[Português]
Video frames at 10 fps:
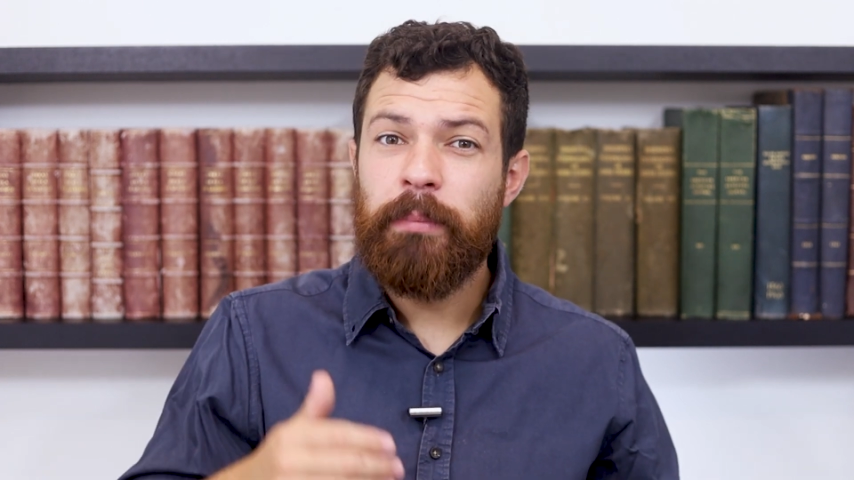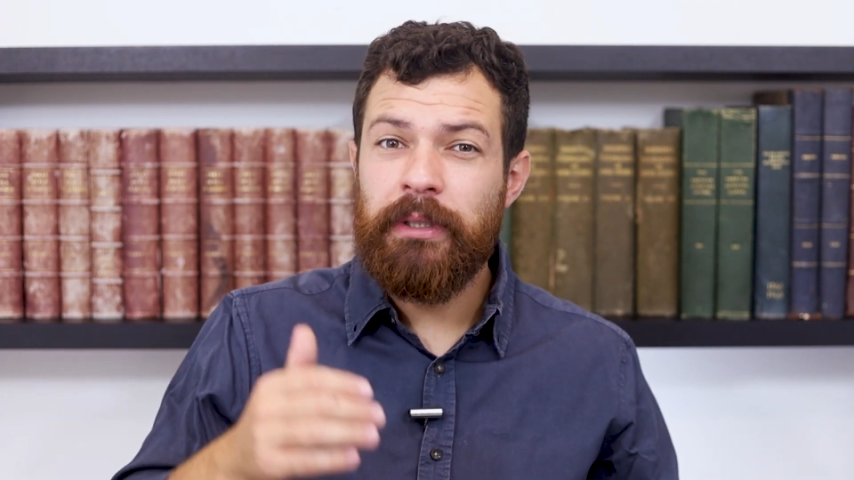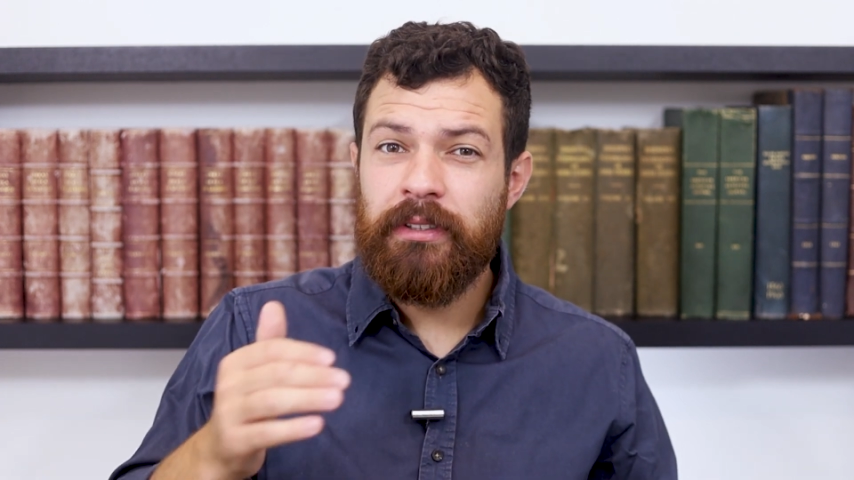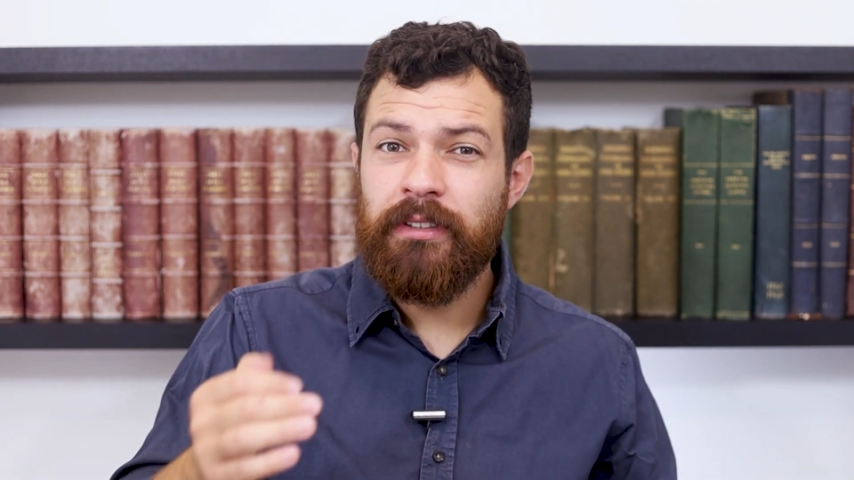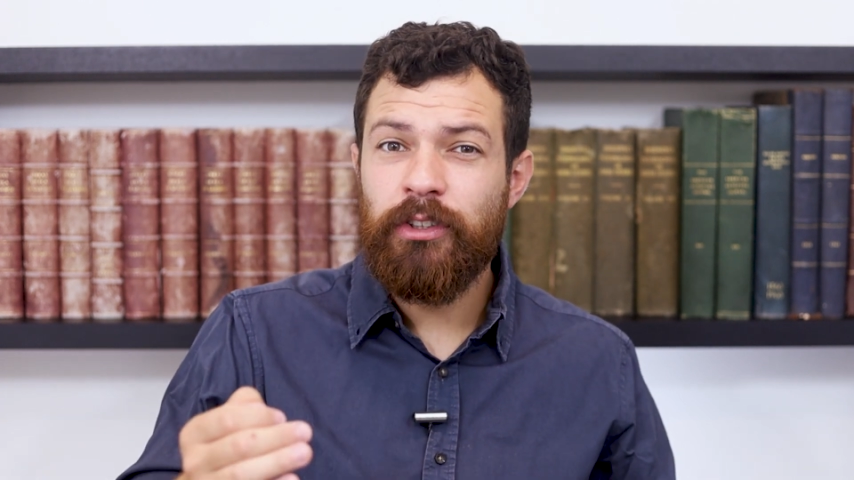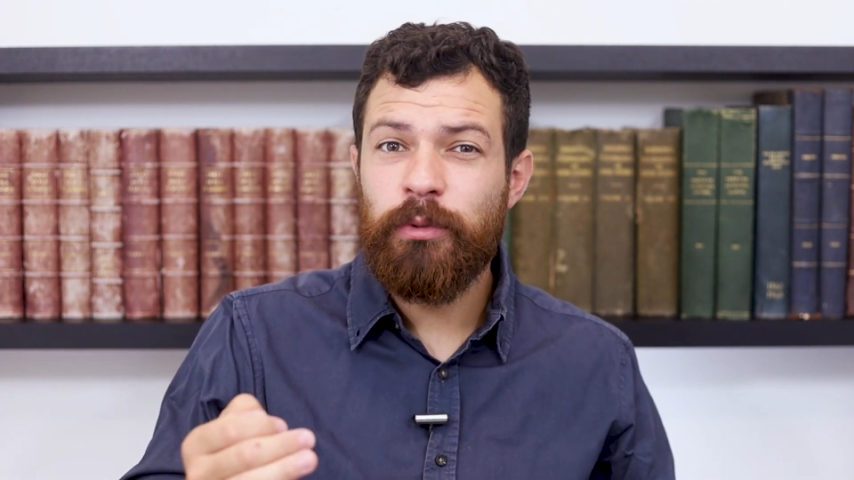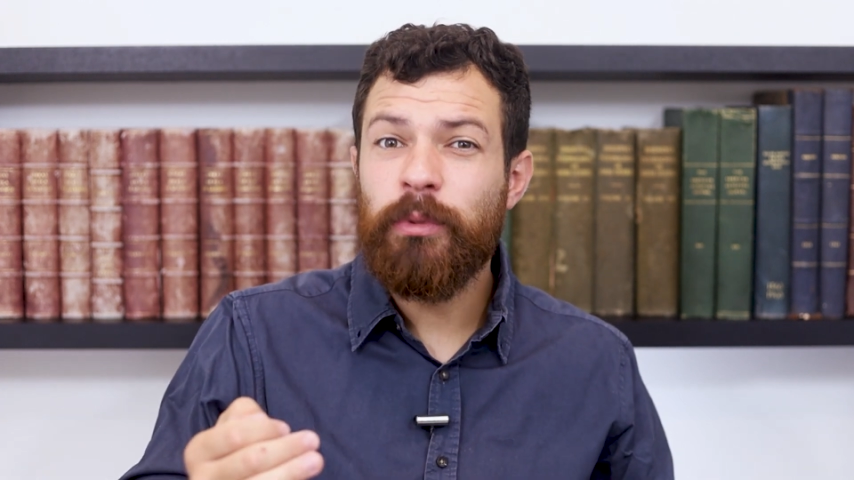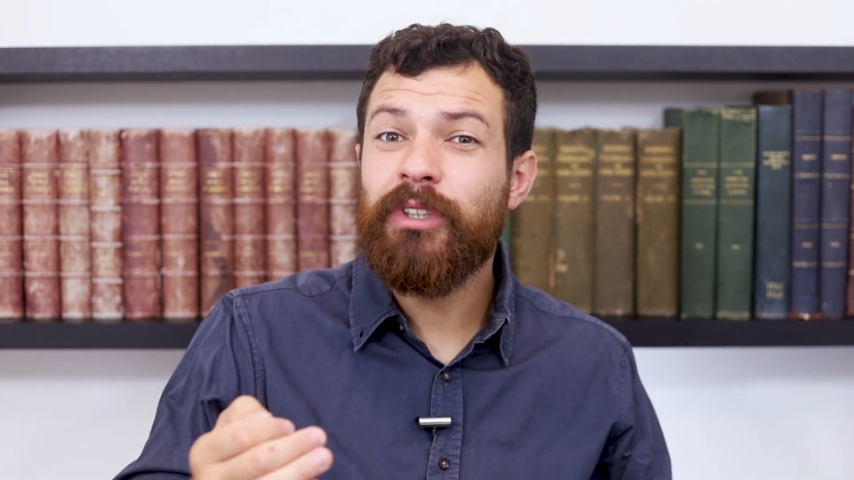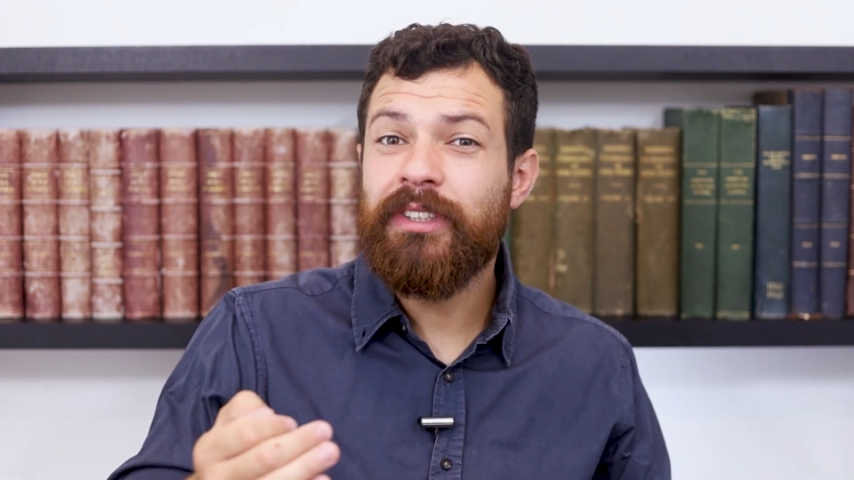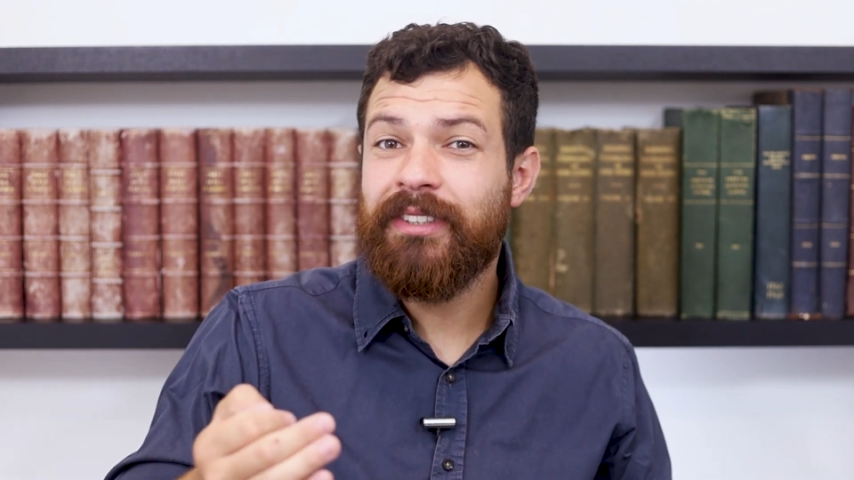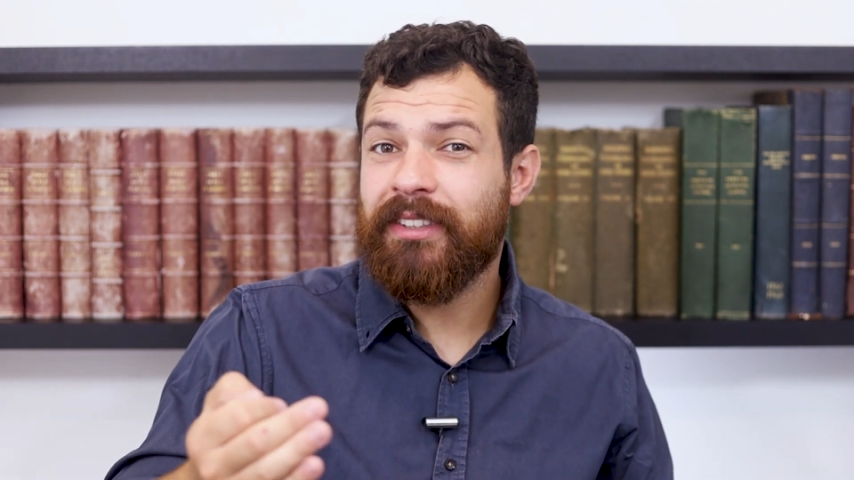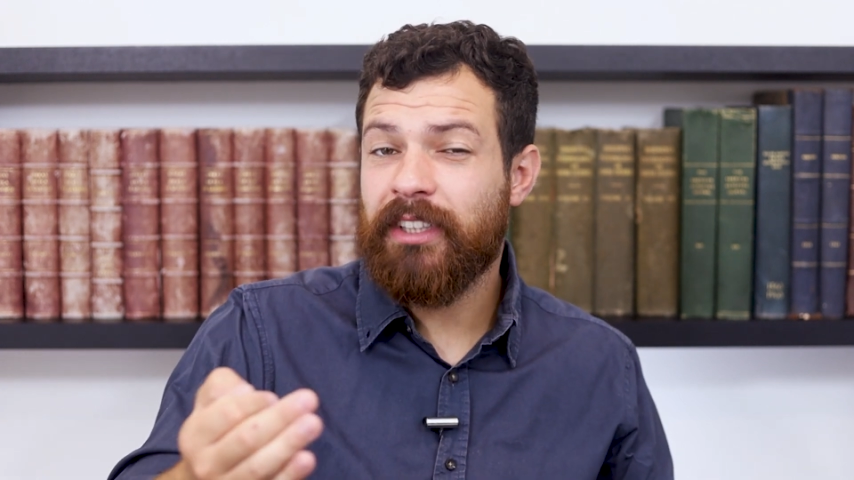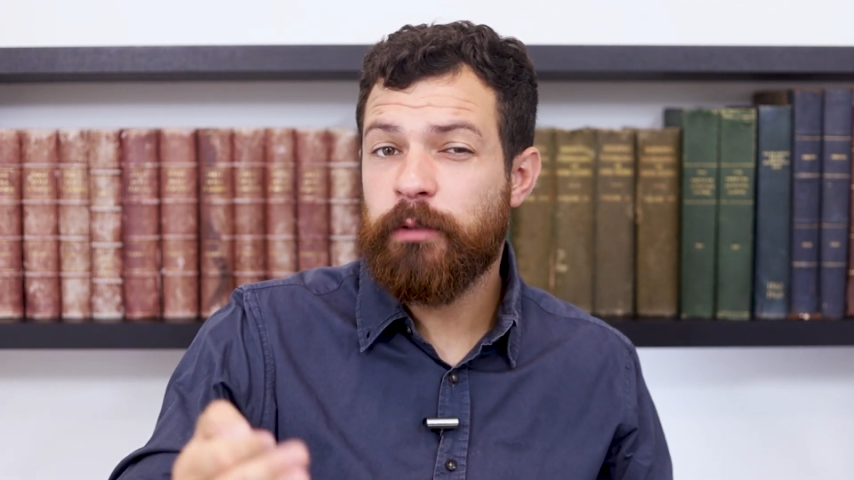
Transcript: precisa de motoristas